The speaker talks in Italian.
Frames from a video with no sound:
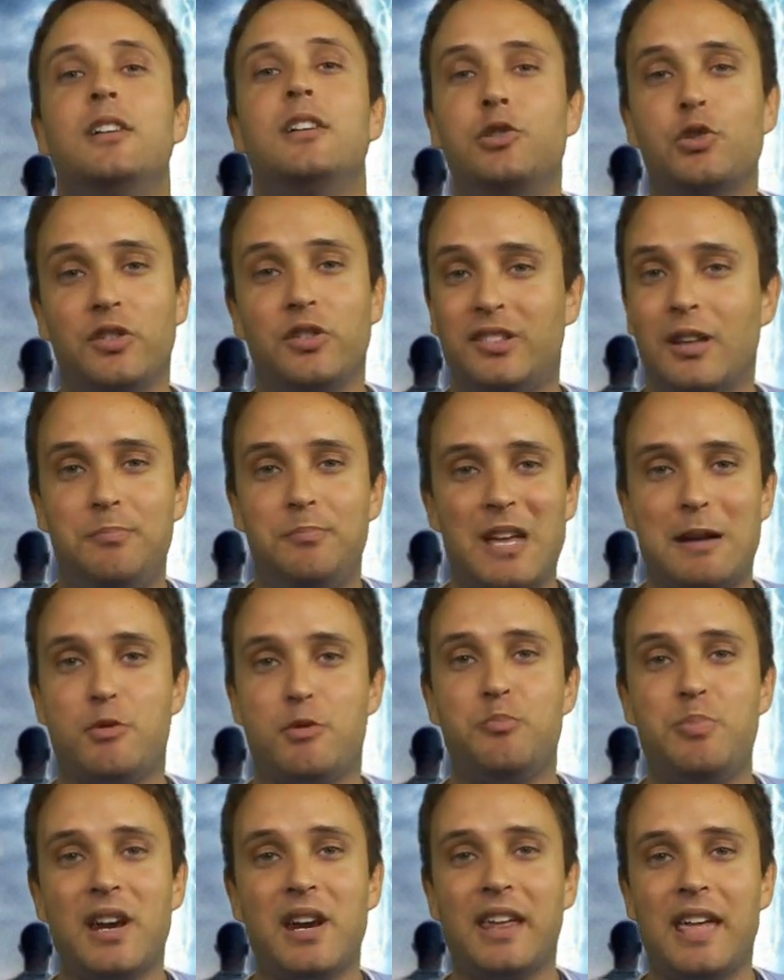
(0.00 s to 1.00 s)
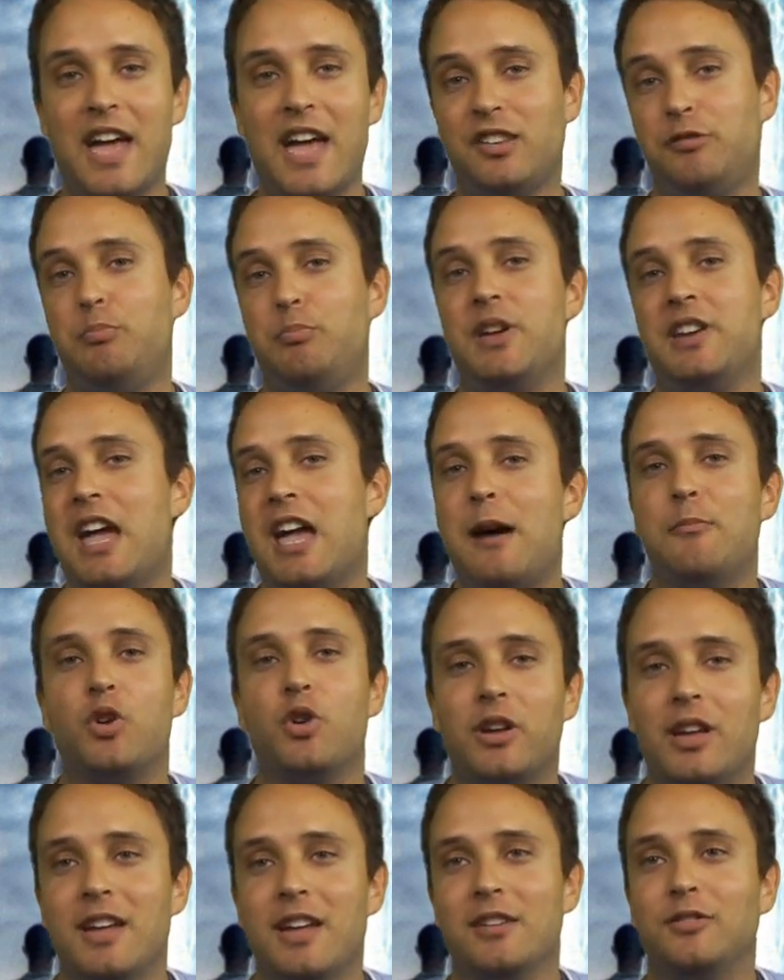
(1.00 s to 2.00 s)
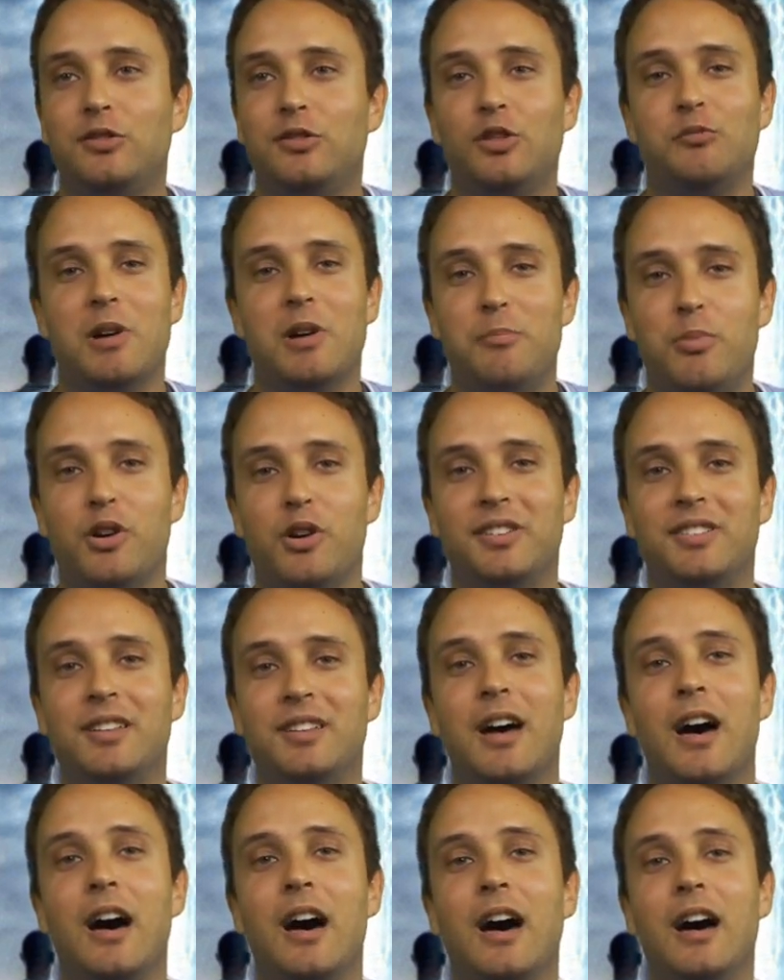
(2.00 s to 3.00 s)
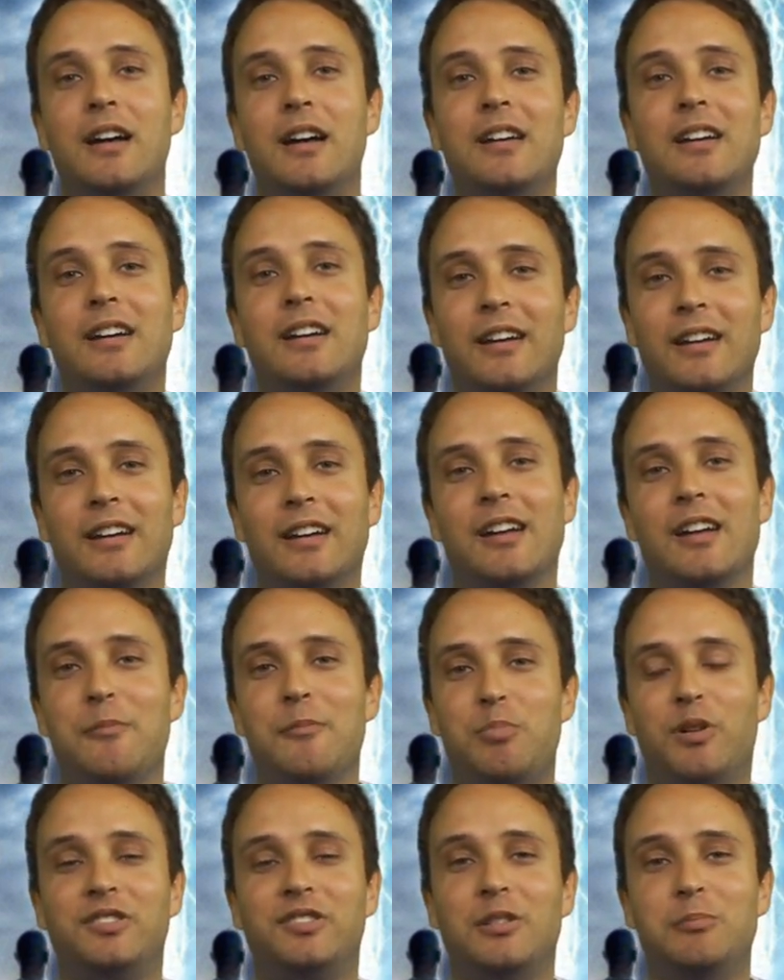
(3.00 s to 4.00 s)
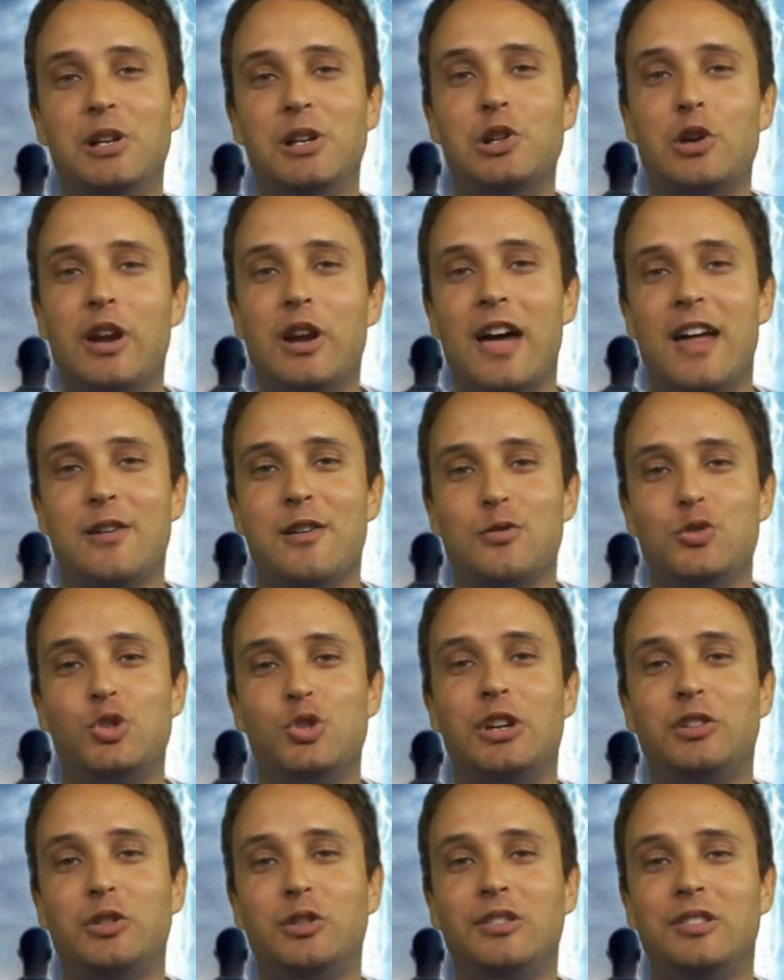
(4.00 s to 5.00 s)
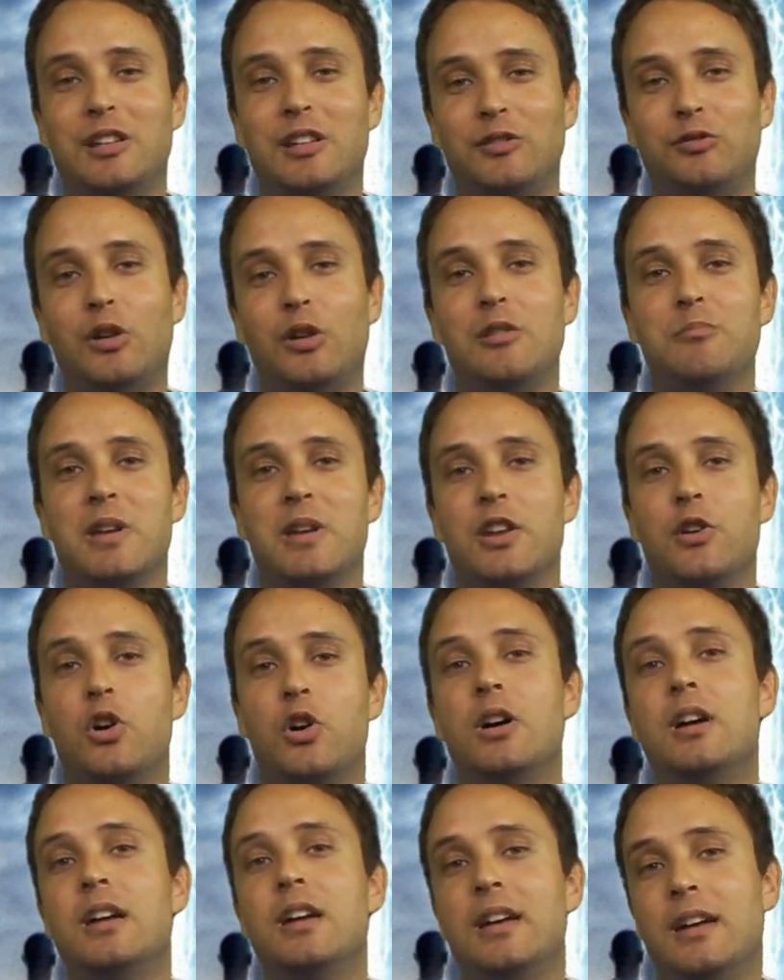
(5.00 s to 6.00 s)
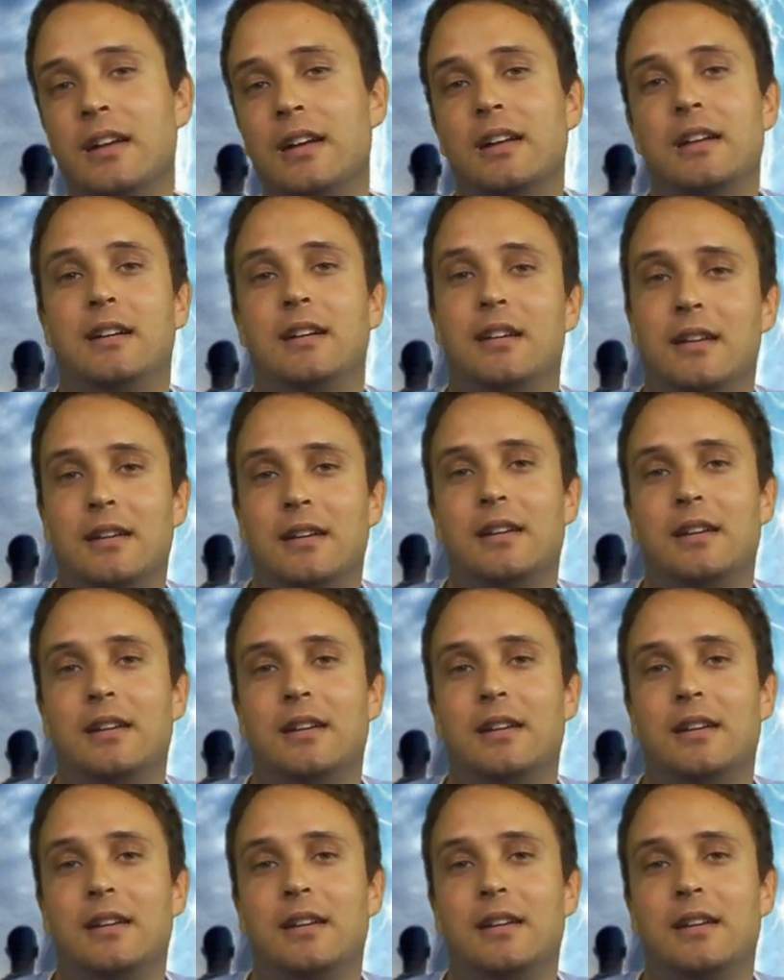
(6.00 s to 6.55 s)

Non sappiamo perché, speriamo che insomma, possa, eh, possa, migliorare in un certo senso, almeno eh,